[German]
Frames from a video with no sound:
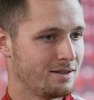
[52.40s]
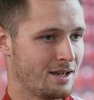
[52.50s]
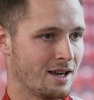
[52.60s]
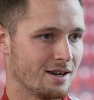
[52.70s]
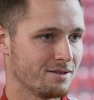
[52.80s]

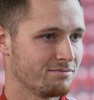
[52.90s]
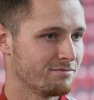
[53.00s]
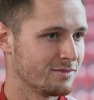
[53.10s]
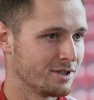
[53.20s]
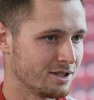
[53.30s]
Ja,
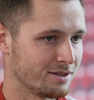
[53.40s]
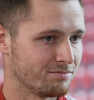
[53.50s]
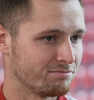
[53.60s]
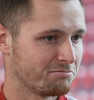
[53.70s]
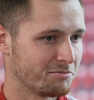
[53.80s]

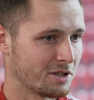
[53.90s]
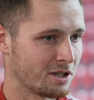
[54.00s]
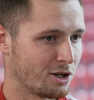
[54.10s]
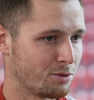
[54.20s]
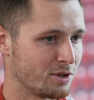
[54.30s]
ähm,
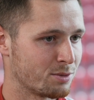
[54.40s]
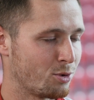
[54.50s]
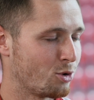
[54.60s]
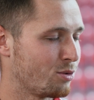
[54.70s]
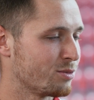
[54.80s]
ich glaube, das
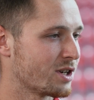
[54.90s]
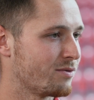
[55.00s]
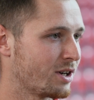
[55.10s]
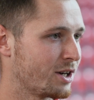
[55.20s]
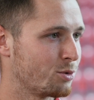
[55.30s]
Bochum ist
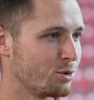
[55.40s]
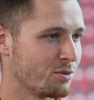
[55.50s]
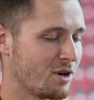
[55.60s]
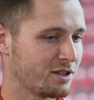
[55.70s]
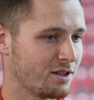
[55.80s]
einfach echt gut
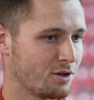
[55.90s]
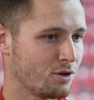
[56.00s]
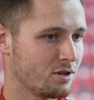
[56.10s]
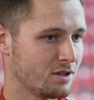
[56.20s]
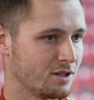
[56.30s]
gemacht hat
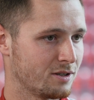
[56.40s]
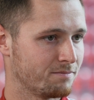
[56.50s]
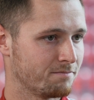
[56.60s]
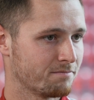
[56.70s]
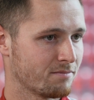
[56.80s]
auch.
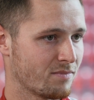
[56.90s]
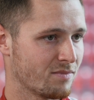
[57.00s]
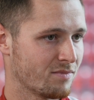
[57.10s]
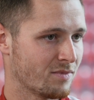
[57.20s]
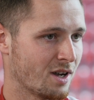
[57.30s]
Ähm,
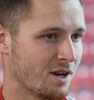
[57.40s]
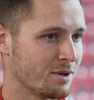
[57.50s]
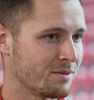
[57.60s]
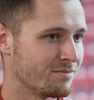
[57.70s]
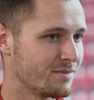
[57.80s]
ja,
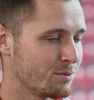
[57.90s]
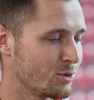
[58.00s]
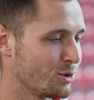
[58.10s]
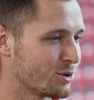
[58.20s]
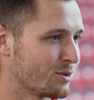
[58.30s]
aber im
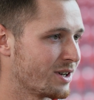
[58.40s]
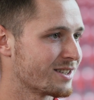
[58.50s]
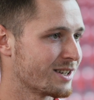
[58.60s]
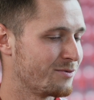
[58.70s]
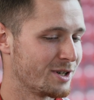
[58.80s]
Großen und
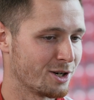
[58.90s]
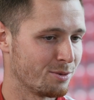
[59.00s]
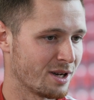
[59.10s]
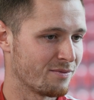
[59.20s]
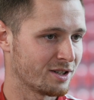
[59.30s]
Ganzen haben wir,
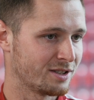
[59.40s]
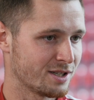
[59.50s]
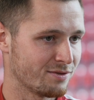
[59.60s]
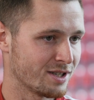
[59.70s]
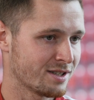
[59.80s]
glaube ich, einfach
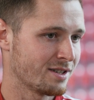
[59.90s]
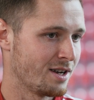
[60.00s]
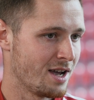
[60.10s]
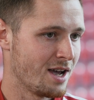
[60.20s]
das, was